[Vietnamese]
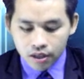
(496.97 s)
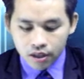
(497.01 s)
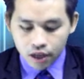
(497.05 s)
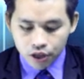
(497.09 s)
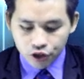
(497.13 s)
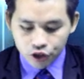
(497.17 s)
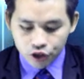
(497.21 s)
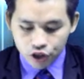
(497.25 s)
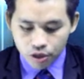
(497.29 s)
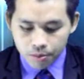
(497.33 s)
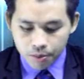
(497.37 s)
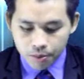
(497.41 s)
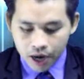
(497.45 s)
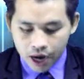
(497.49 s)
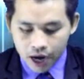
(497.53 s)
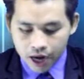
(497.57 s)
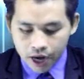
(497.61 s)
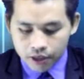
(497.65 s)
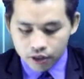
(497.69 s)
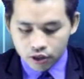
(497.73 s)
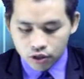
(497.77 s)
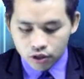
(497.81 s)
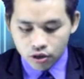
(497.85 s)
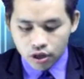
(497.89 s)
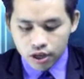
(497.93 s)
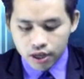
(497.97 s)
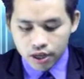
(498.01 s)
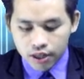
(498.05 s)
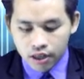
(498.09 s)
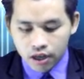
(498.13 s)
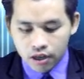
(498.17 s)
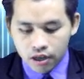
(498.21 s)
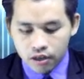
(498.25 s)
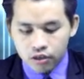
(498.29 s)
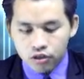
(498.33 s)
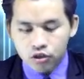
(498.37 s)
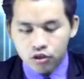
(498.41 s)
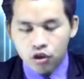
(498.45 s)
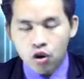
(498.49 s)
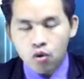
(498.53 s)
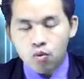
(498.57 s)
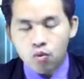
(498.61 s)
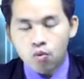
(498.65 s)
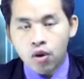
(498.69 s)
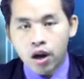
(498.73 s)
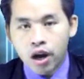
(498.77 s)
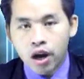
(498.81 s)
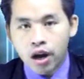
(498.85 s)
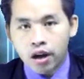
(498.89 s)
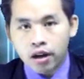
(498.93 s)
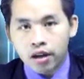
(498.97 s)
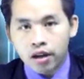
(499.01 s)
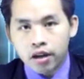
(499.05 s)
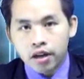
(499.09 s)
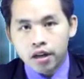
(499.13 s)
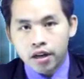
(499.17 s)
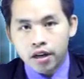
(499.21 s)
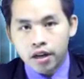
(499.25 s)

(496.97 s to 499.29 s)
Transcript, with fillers: ta xì mà hai cho lên đời cho và